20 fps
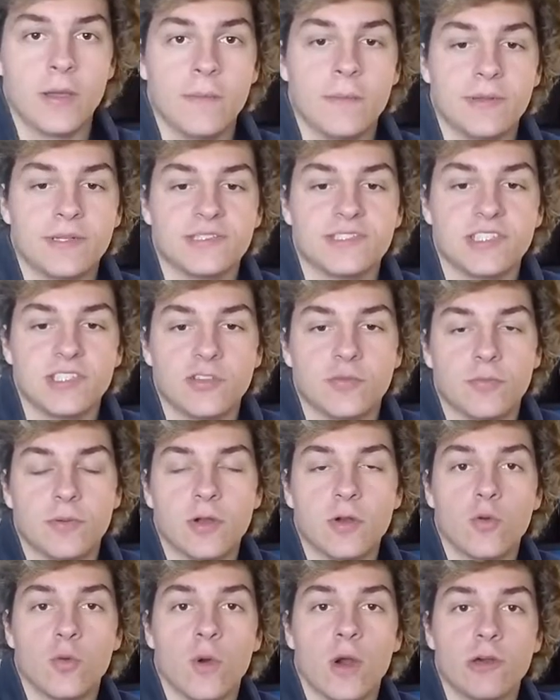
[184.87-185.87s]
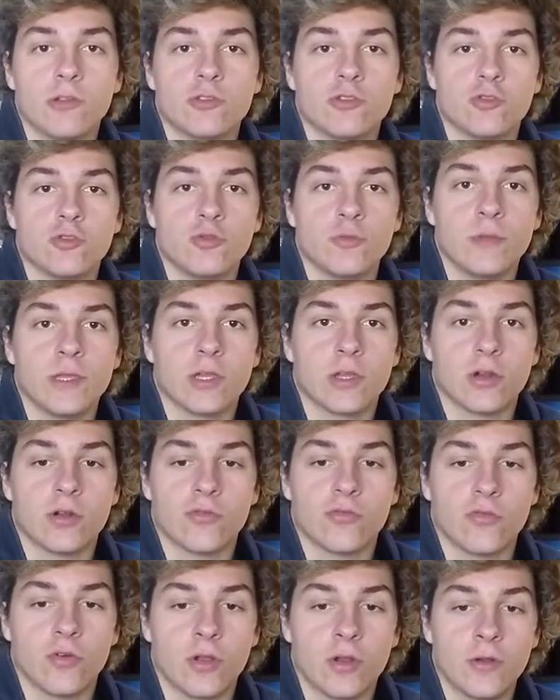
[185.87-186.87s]
Passando para o áudio do
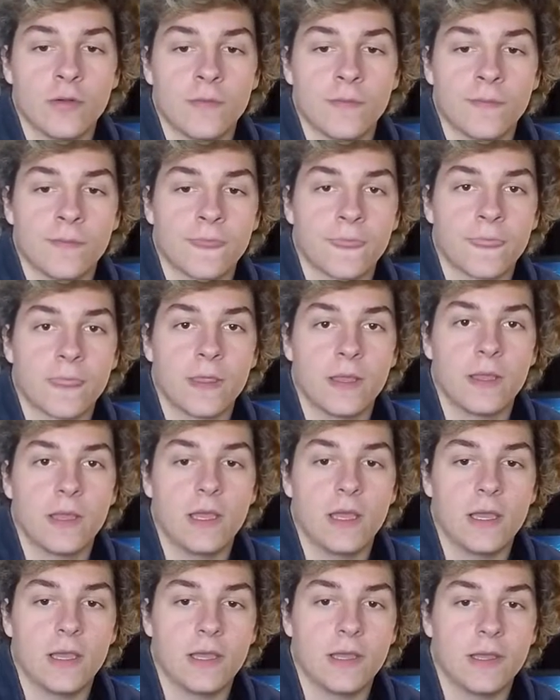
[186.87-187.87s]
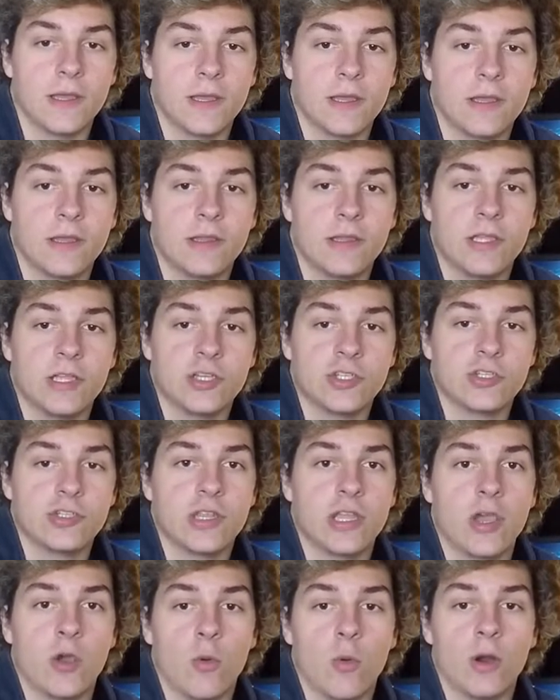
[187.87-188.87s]
microfone, uh, este
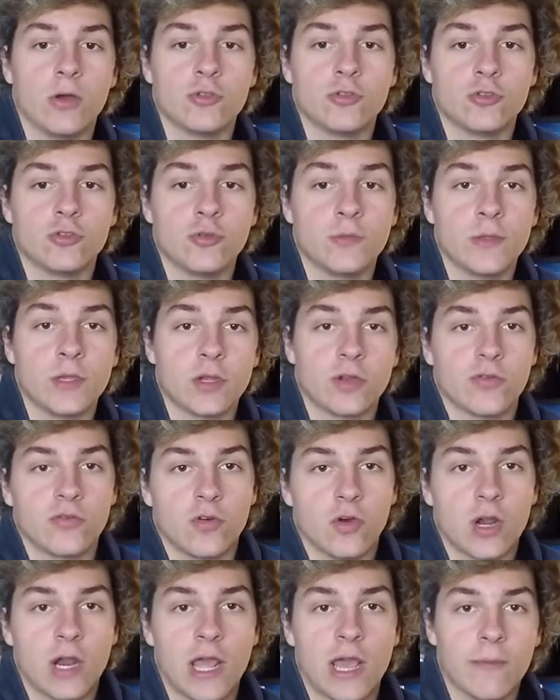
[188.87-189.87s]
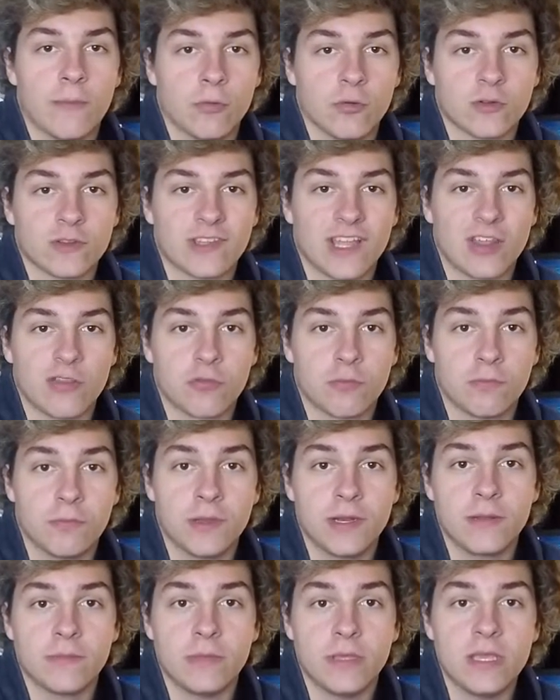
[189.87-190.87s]
é o áudio do microfone apontado
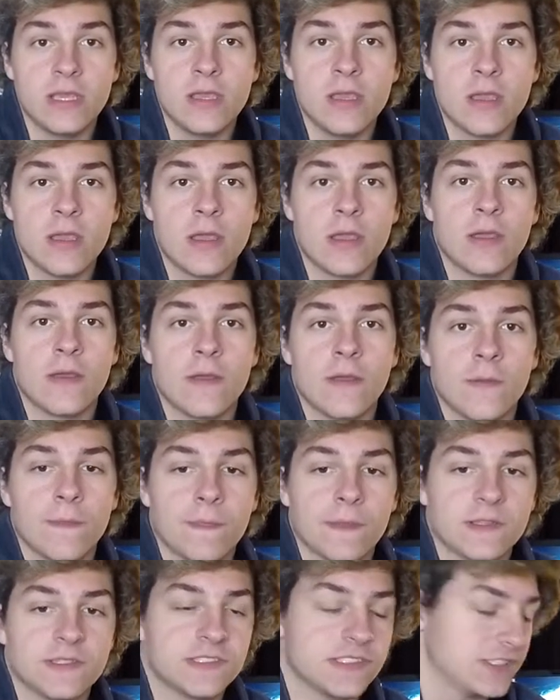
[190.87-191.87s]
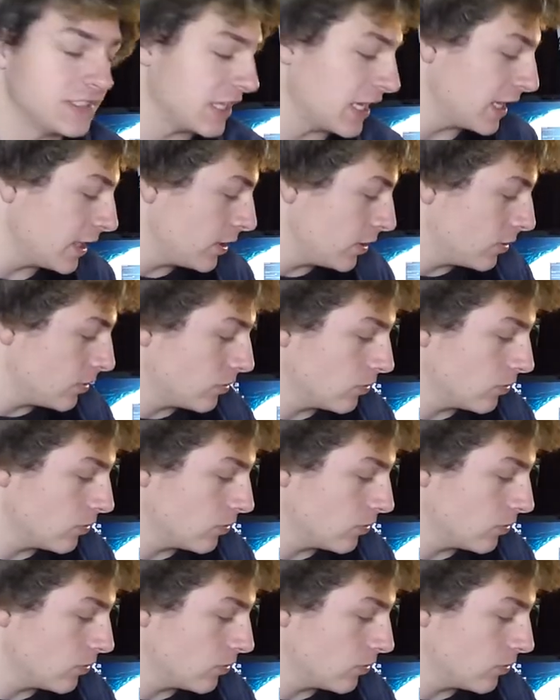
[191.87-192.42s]
para mim, sem